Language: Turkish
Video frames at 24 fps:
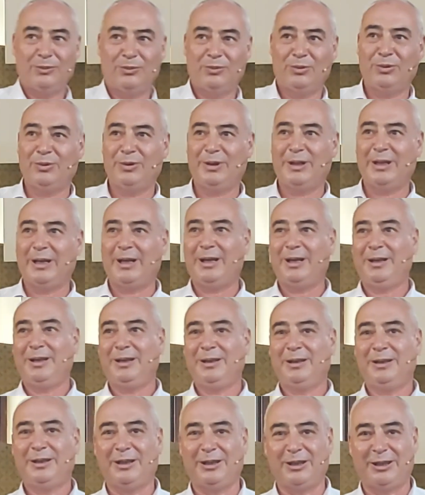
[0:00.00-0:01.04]
Dünya
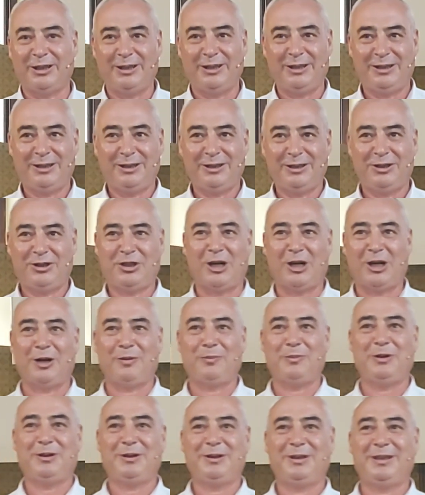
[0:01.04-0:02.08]
ya da
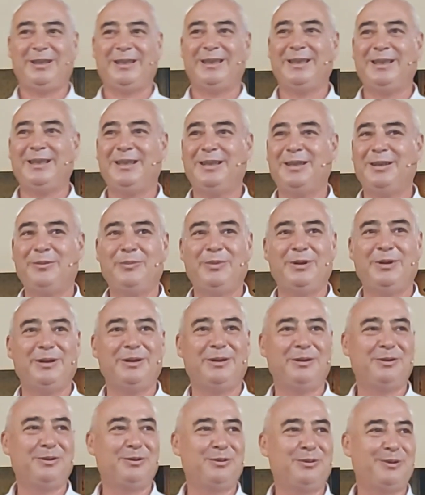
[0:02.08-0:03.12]
çarmıh diye de
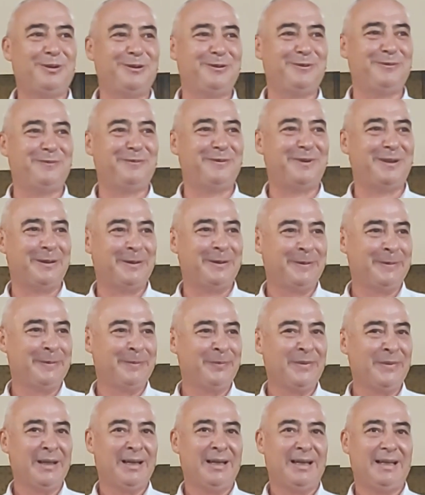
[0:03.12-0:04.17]
bir sözüm var.
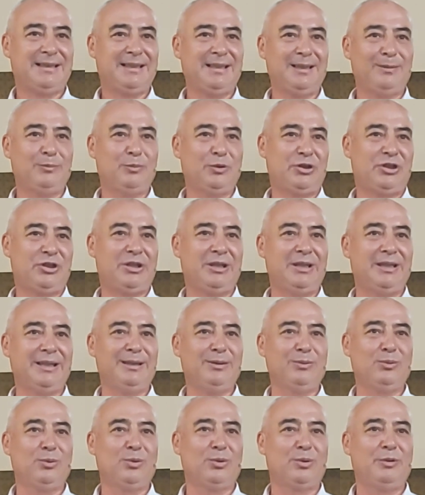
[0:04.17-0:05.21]
Aslında bu
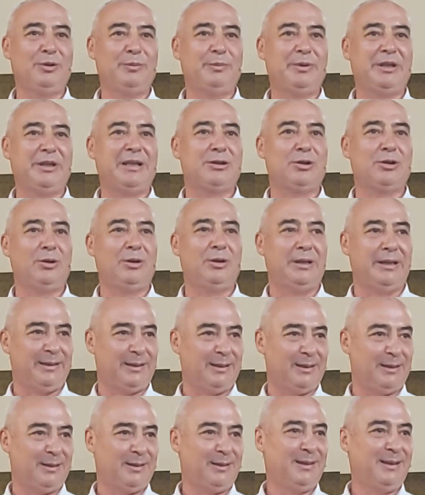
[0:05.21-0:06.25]
kişilerin durumu biraz
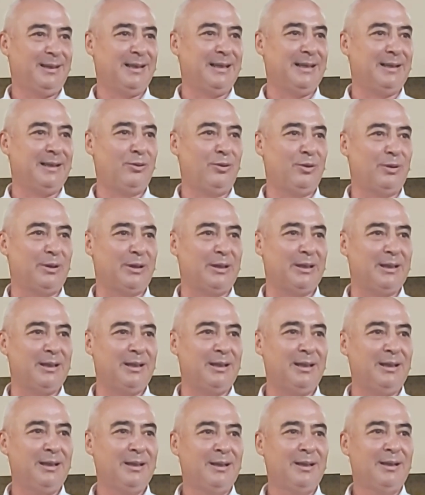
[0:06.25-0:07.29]
öyleydi. Yani
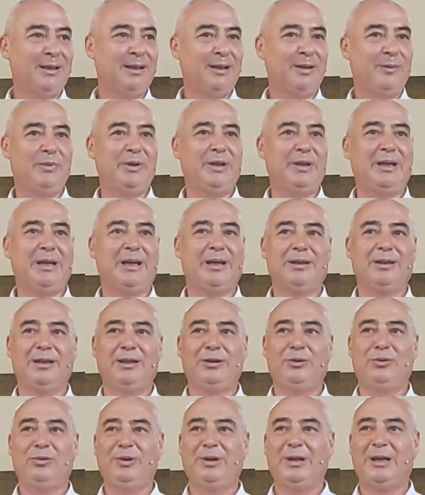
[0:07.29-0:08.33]
orada bir
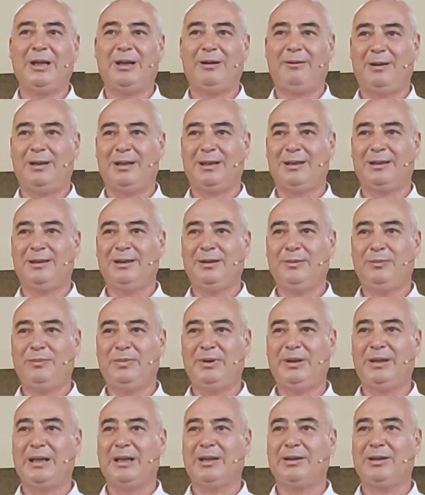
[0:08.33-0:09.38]
yanda dünya vardı,
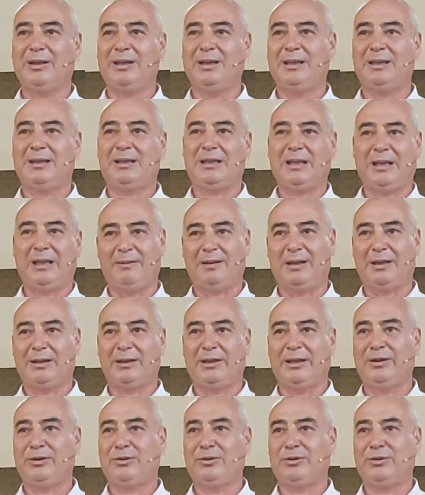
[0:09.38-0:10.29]
bir yanda İsa vardı.